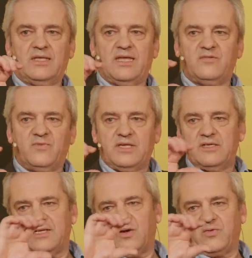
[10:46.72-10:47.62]

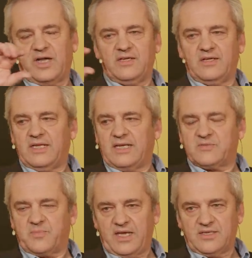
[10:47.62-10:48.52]
entwickelt auf einen
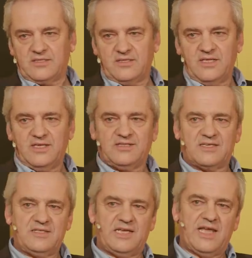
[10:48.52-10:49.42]
Aspekt hin, dass
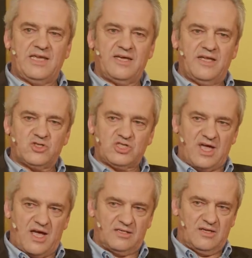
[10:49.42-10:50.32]
die Gleichheit
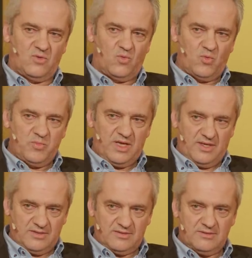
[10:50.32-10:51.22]
stark nach oben
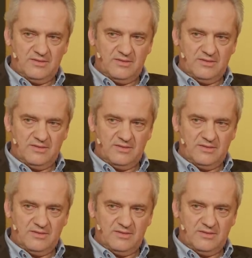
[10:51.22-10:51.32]
geht.